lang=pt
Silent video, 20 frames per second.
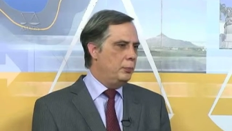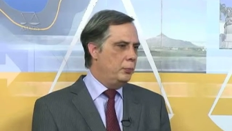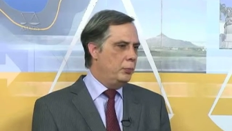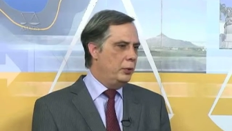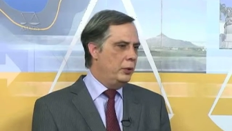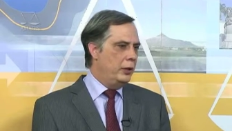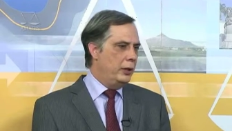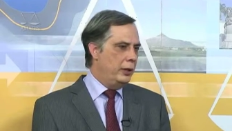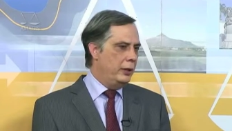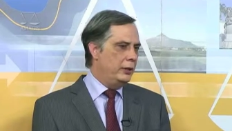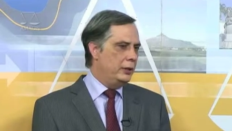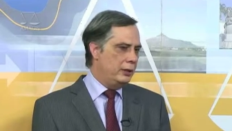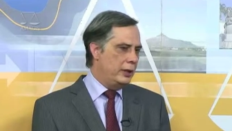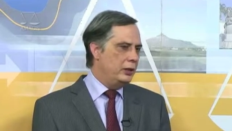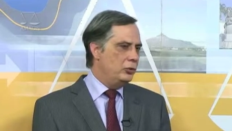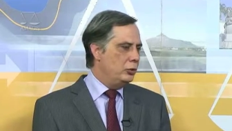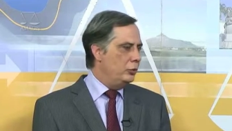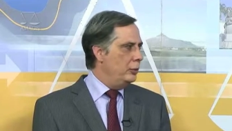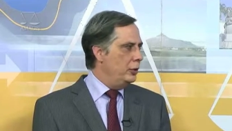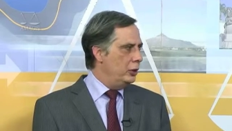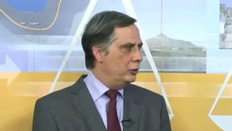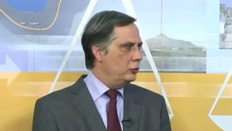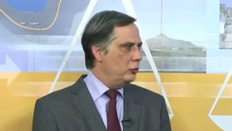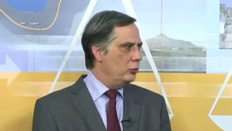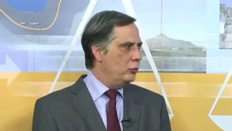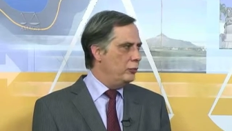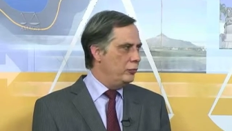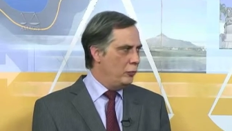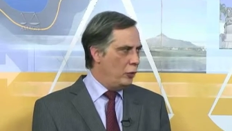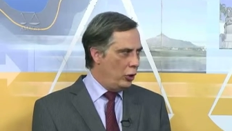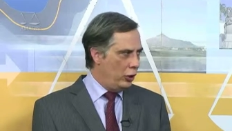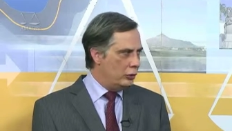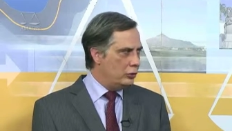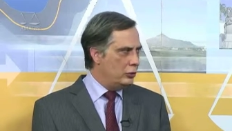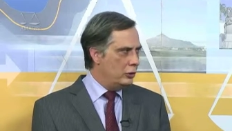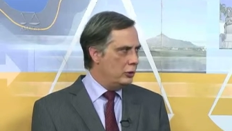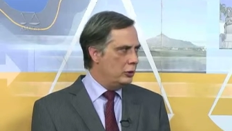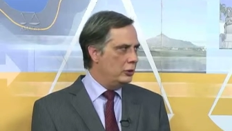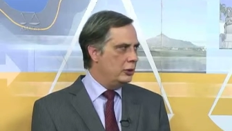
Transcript: é, entendimento forte